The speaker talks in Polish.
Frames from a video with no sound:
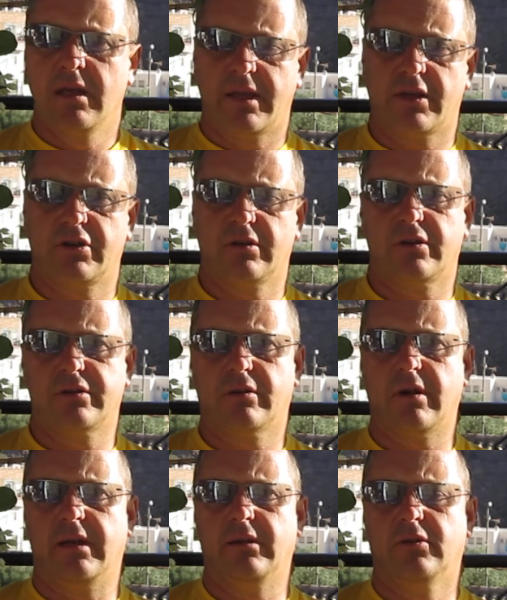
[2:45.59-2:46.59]
Także drodzy
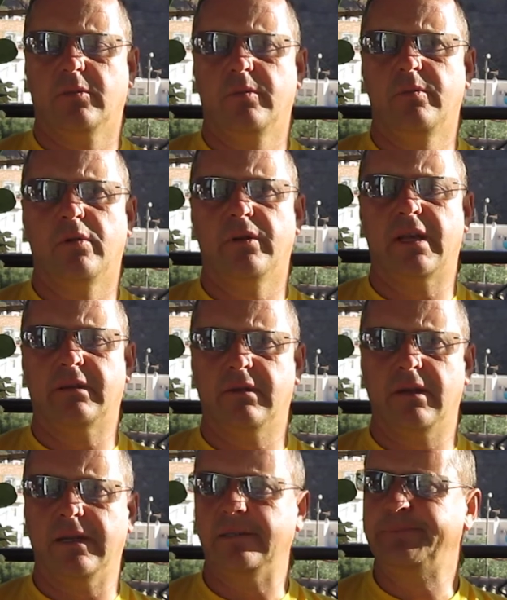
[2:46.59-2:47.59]
kochani, to by było na
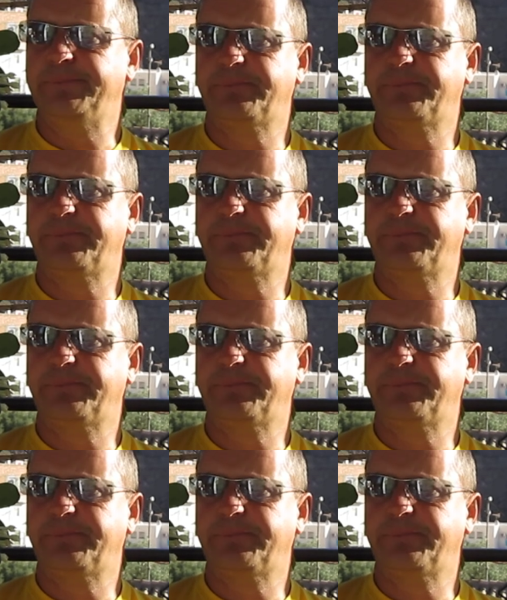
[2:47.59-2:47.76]
tyle.